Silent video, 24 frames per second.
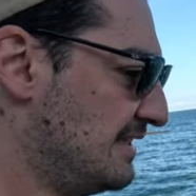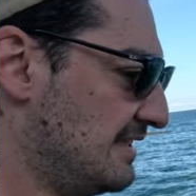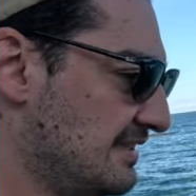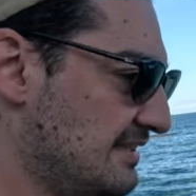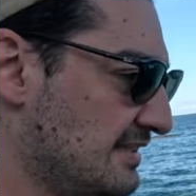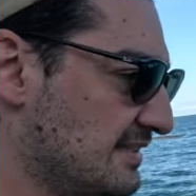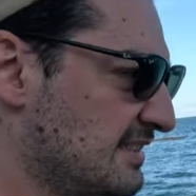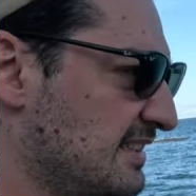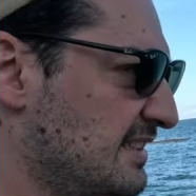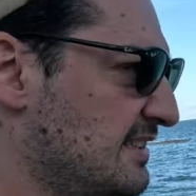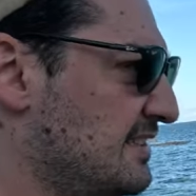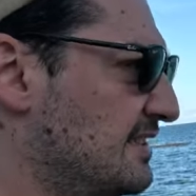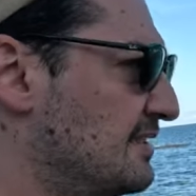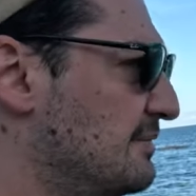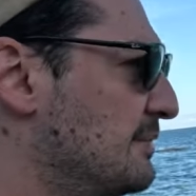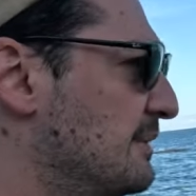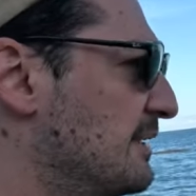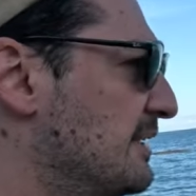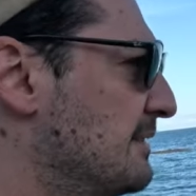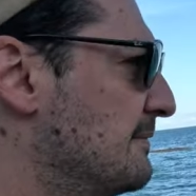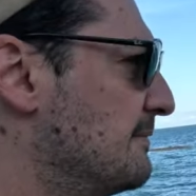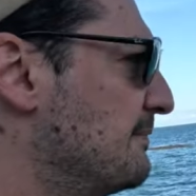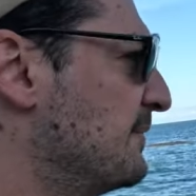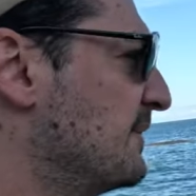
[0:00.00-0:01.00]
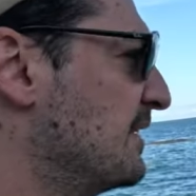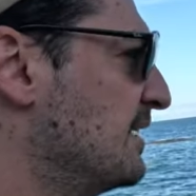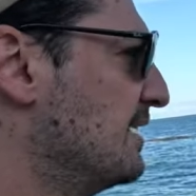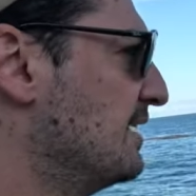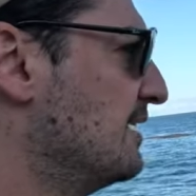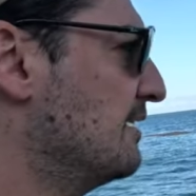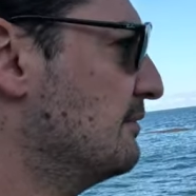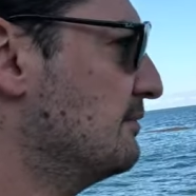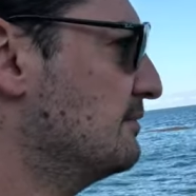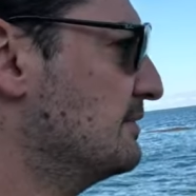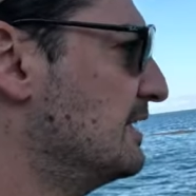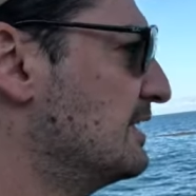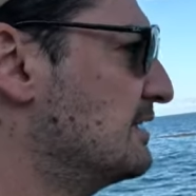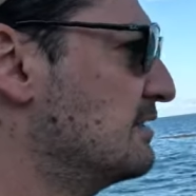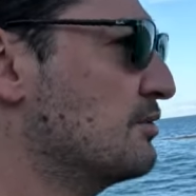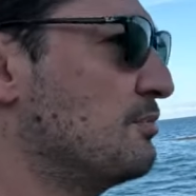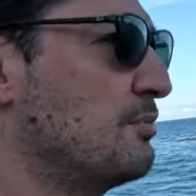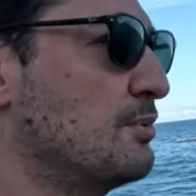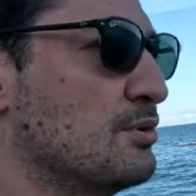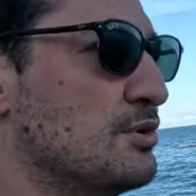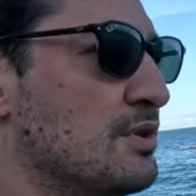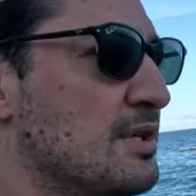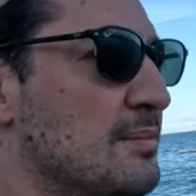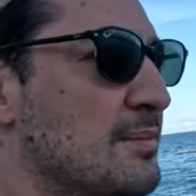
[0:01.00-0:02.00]
à atteindre ici, mais peut-être
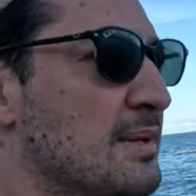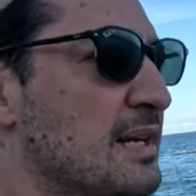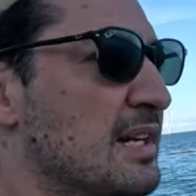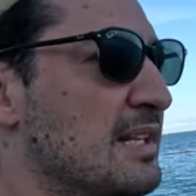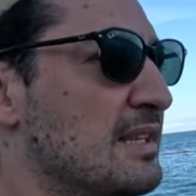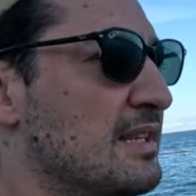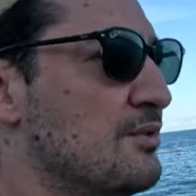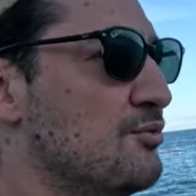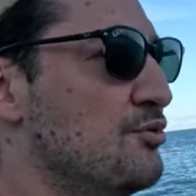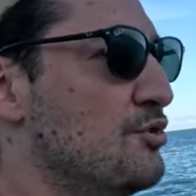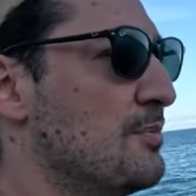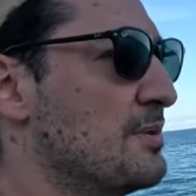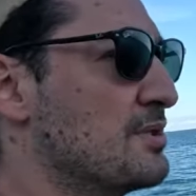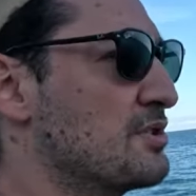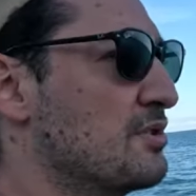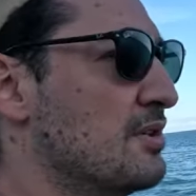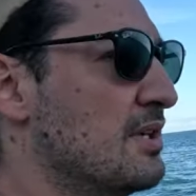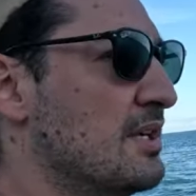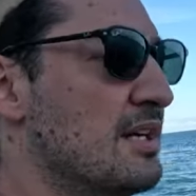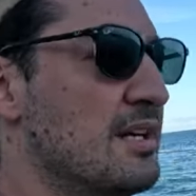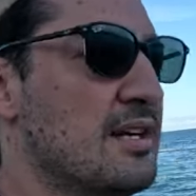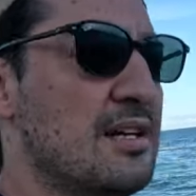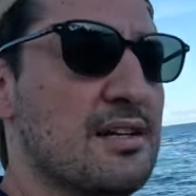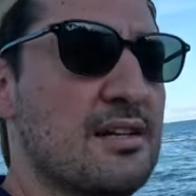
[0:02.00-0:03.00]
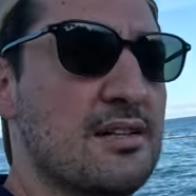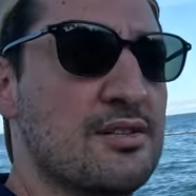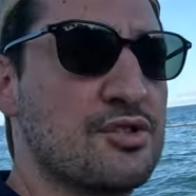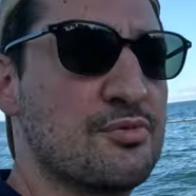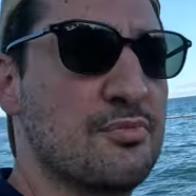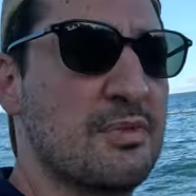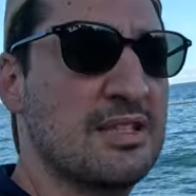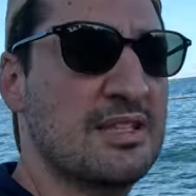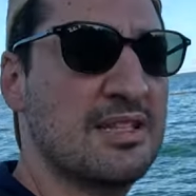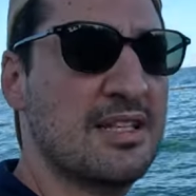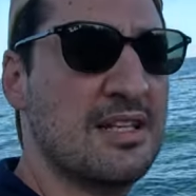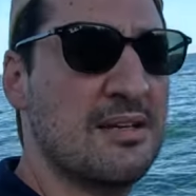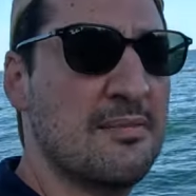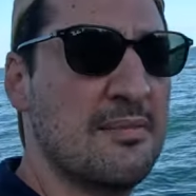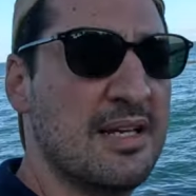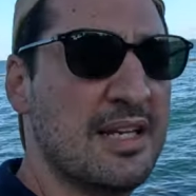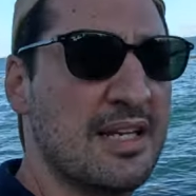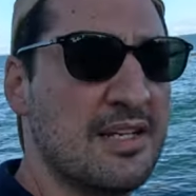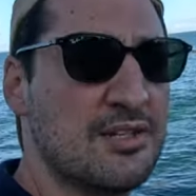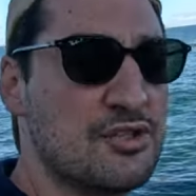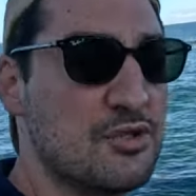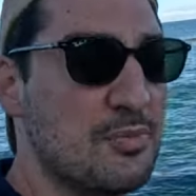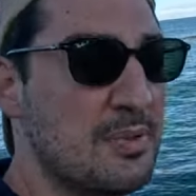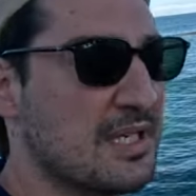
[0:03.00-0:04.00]
pendant la marée de la nuit parce que là, ce matin, la mer
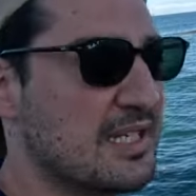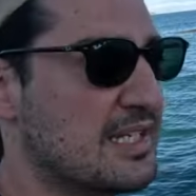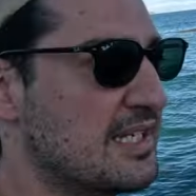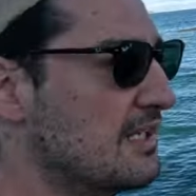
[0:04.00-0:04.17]
est super